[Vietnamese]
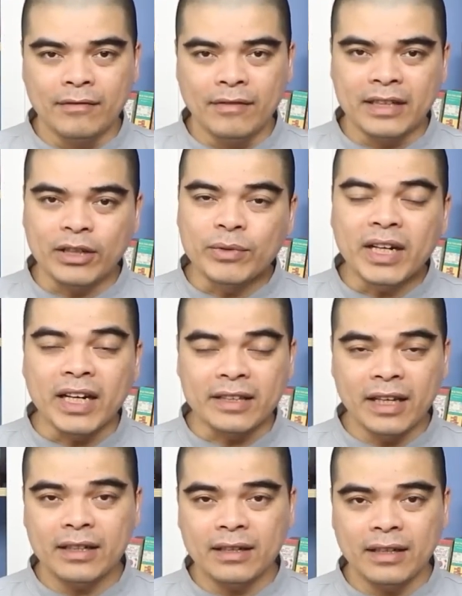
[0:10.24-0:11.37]
Và trong những ngày
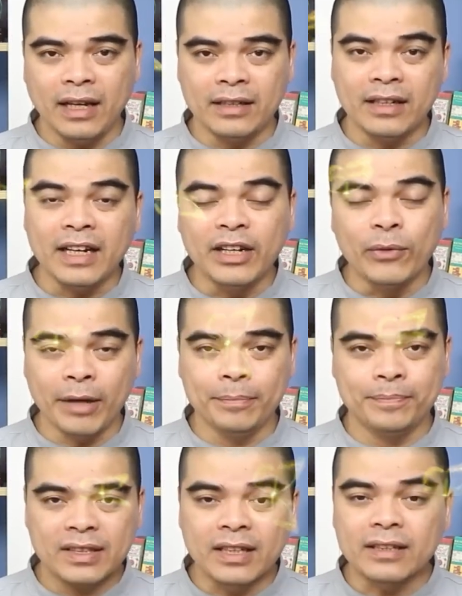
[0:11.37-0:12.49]
Tết là những ngày đầu
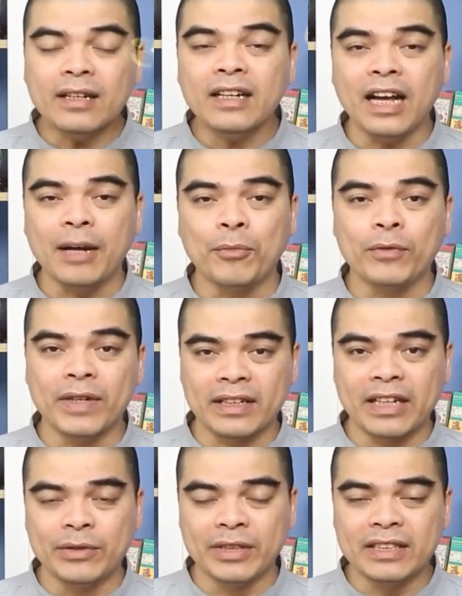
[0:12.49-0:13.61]
năm thì tất cả mọi việc
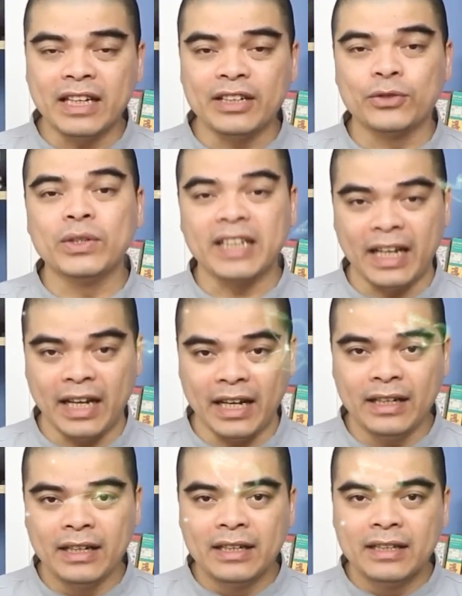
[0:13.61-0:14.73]
đều diễn ra được xuân sẻ
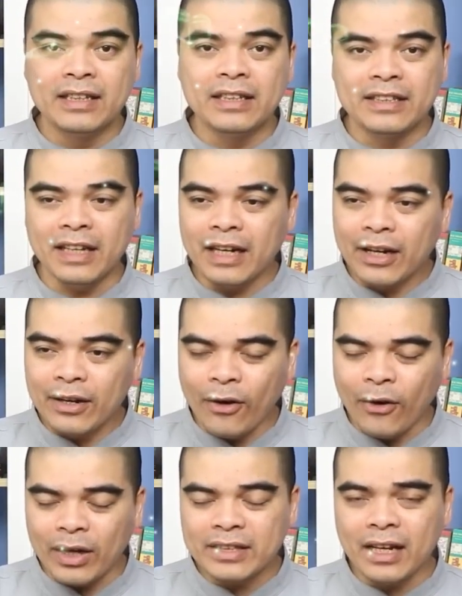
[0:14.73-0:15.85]
thì sẽ
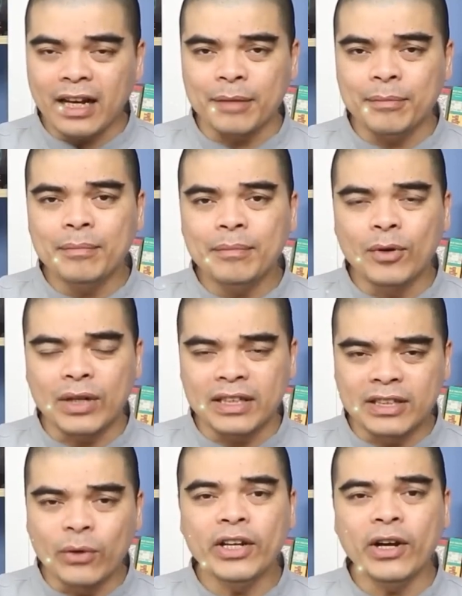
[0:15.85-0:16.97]
đó sẽ là cái một cái
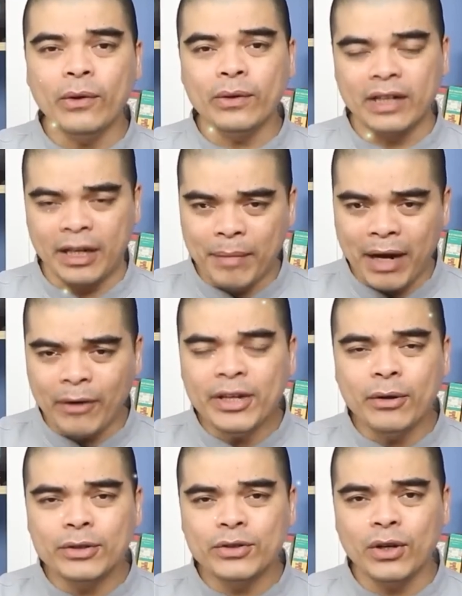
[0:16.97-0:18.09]
dấu hiệu để báo
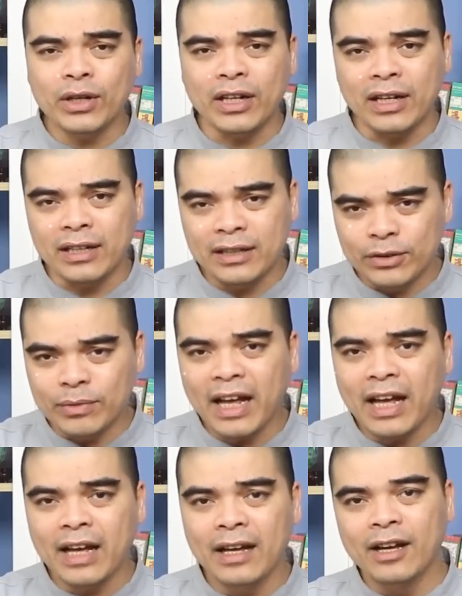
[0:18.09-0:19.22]
hiệu cho chúng
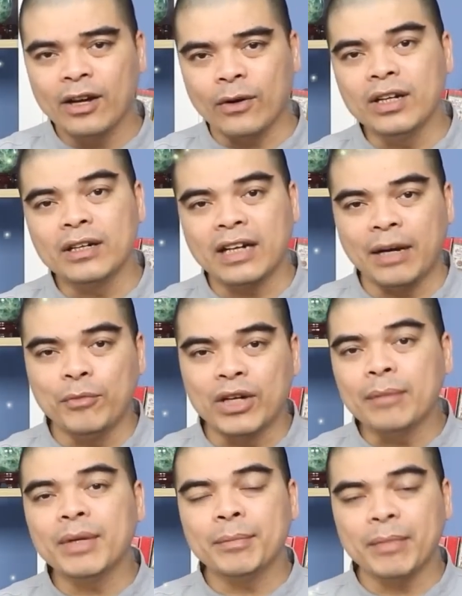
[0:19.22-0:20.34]
ta có được cả một
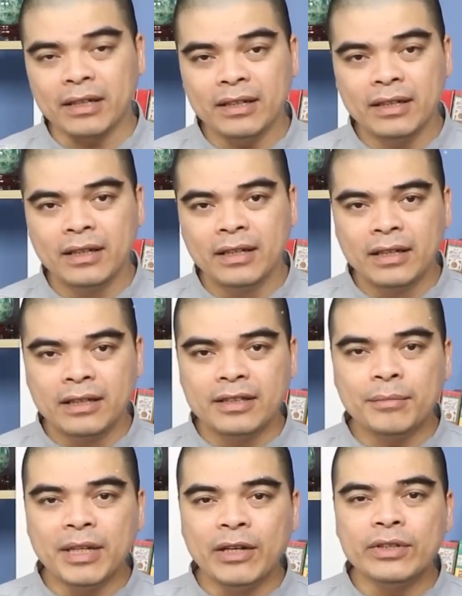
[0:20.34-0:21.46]
năm may mắn.
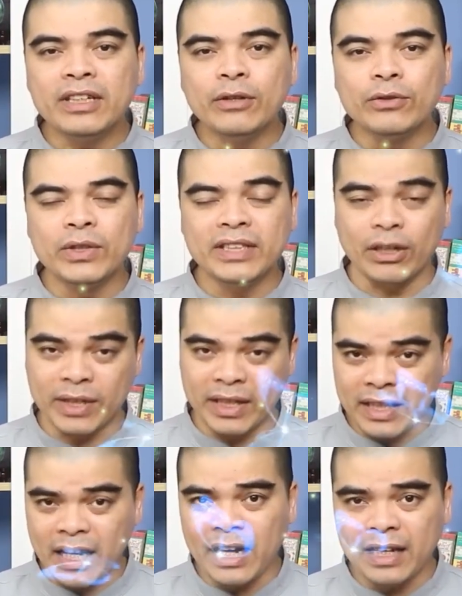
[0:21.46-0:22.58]
Nhưng mà nếu những điều xui xẻo xảy
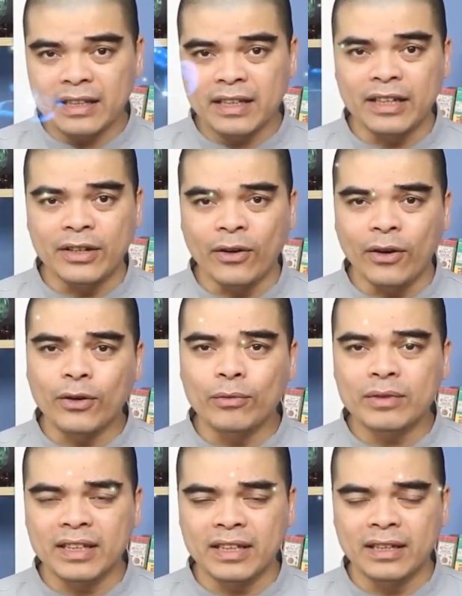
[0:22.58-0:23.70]
ra thì nó
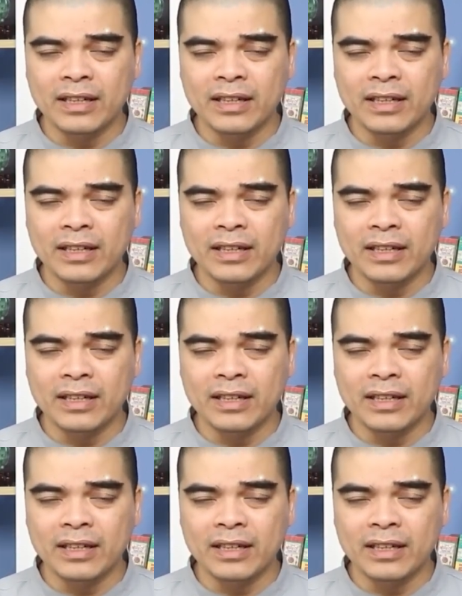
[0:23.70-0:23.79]
cũng gì